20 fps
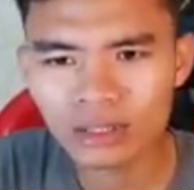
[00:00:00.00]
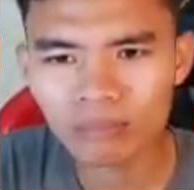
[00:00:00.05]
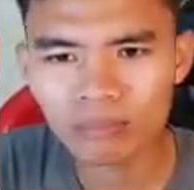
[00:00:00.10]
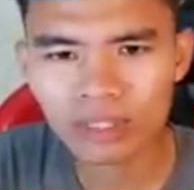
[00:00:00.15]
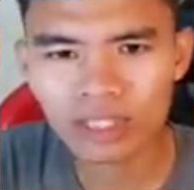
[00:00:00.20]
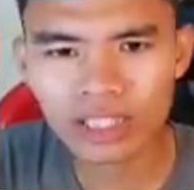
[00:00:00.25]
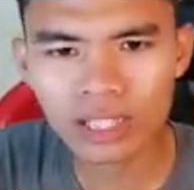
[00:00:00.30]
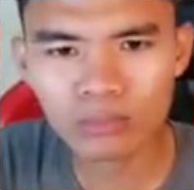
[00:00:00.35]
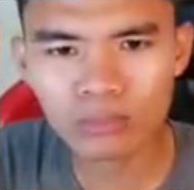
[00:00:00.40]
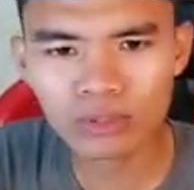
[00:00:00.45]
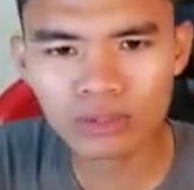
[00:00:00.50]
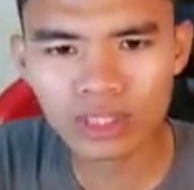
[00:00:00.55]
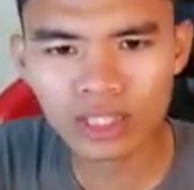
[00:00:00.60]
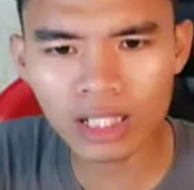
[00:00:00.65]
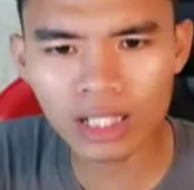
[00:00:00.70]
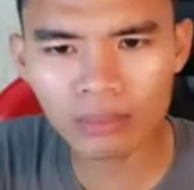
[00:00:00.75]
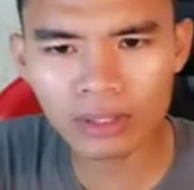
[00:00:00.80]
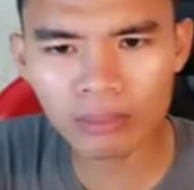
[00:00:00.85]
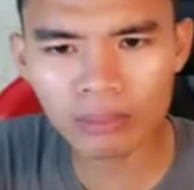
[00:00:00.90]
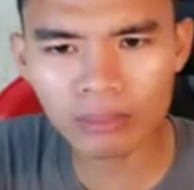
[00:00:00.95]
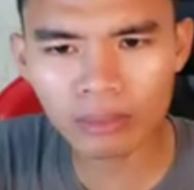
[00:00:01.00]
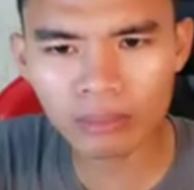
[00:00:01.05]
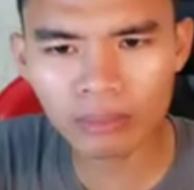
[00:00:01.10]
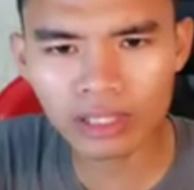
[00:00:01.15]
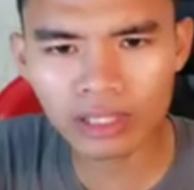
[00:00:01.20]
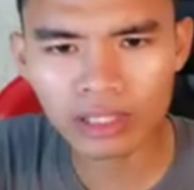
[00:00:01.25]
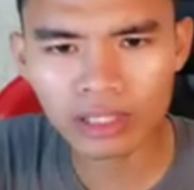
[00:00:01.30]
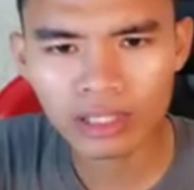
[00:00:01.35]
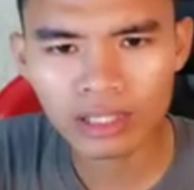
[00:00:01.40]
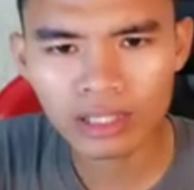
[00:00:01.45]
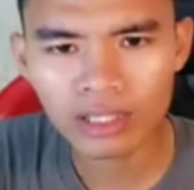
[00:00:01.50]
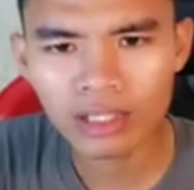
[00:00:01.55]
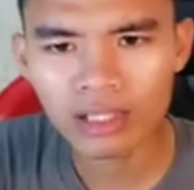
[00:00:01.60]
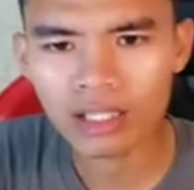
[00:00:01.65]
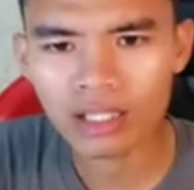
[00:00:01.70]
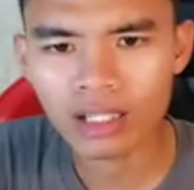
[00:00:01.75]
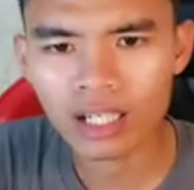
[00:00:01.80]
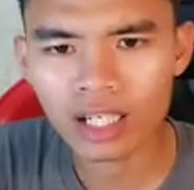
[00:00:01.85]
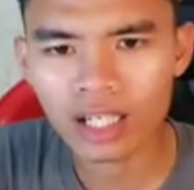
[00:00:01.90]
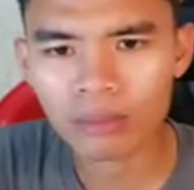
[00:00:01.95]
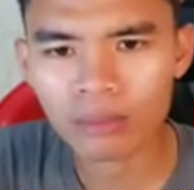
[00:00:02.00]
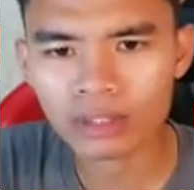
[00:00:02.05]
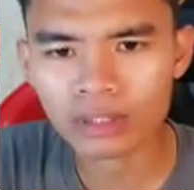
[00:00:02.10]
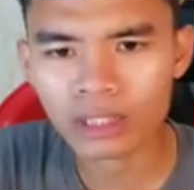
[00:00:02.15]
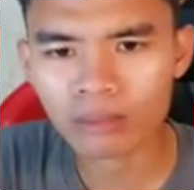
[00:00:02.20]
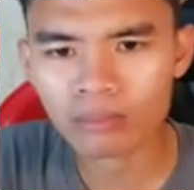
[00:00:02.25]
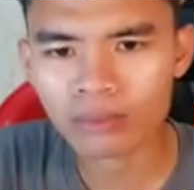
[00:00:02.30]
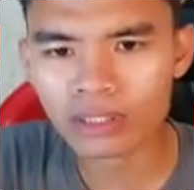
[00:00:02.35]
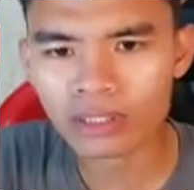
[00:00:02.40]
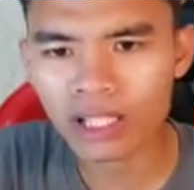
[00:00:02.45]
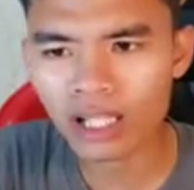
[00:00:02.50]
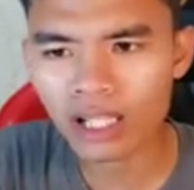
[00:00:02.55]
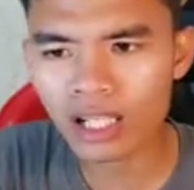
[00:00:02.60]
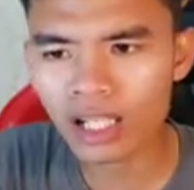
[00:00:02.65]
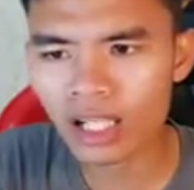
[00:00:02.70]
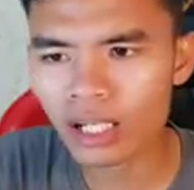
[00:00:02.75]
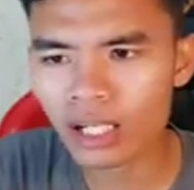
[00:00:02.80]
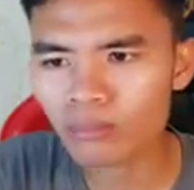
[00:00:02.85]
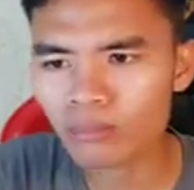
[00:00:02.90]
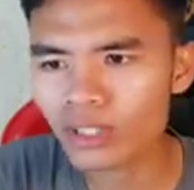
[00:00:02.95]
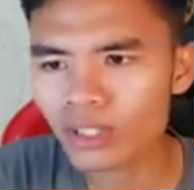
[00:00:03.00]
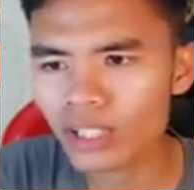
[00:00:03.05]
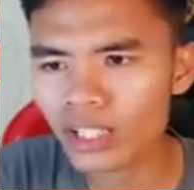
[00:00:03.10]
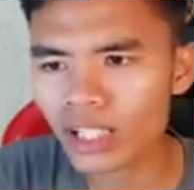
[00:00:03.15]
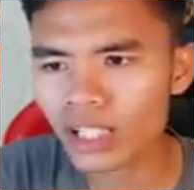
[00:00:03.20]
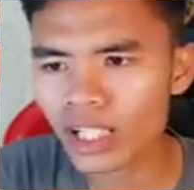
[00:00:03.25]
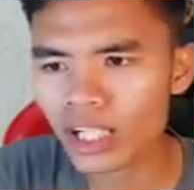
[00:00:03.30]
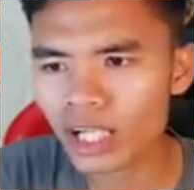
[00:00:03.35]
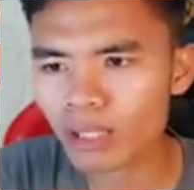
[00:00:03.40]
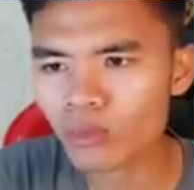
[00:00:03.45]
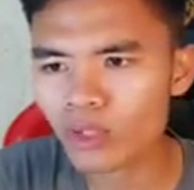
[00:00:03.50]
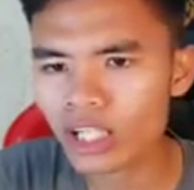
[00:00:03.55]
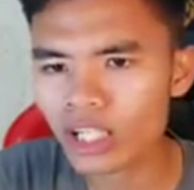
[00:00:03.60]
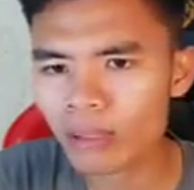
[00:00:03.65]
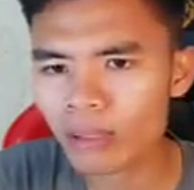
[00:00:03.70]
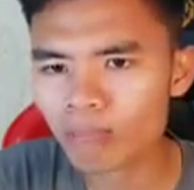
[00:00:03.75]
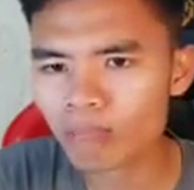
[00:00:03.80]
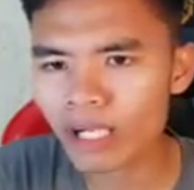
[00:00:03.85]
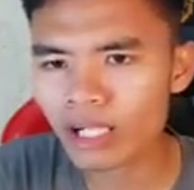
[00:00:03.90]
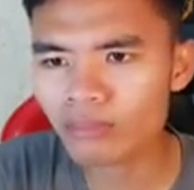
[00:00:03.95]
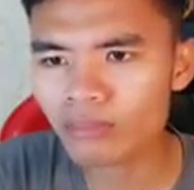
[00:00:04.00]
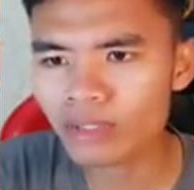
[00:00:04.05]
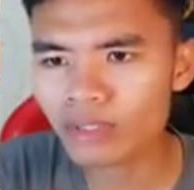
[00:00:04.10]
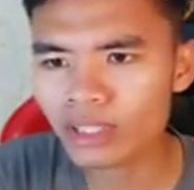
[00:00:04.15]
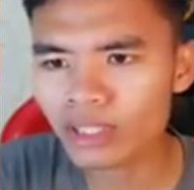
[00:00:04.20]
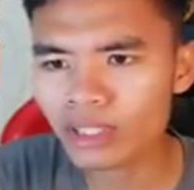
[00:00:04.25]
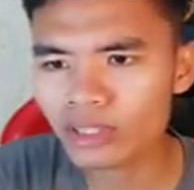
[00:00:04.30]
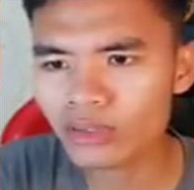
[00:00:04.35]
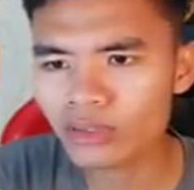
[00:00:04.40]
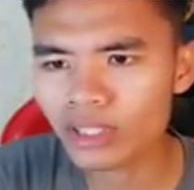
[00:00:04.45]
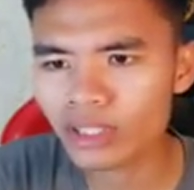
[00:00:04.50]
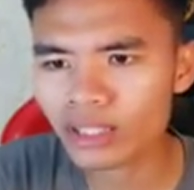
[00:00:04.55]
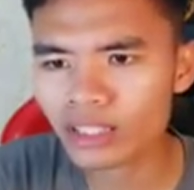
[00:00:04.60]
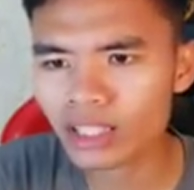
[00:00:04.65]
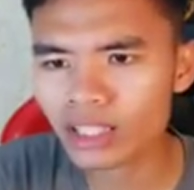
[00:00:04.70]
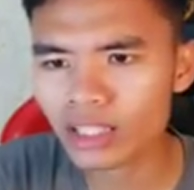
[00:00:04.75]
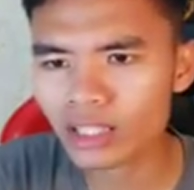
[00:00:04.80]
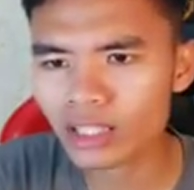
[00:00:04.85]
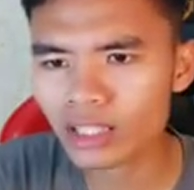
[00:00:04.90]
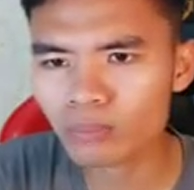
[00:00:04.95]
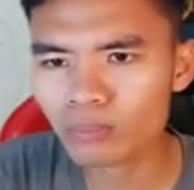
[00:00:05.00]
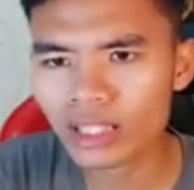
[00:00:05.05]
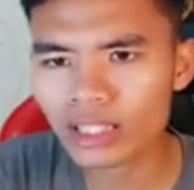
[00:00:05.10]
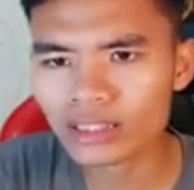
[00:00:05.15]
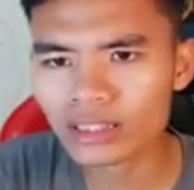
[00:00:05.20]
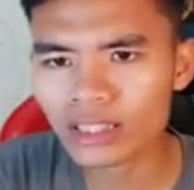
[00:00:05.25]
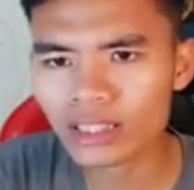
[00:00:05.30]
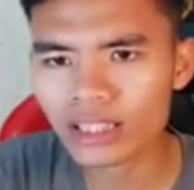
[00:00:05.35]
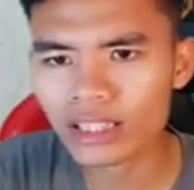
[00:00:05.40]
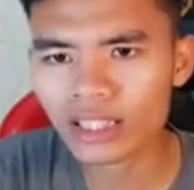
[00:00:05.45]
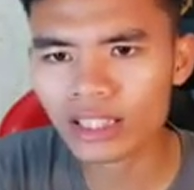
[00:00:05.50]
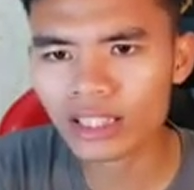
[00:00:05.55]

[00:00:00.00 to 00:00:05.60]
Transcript: pergi kamu sana pergi pergi ah mentang-mentang kamu gaya kamu anak pang begitu ya takut pula saya ya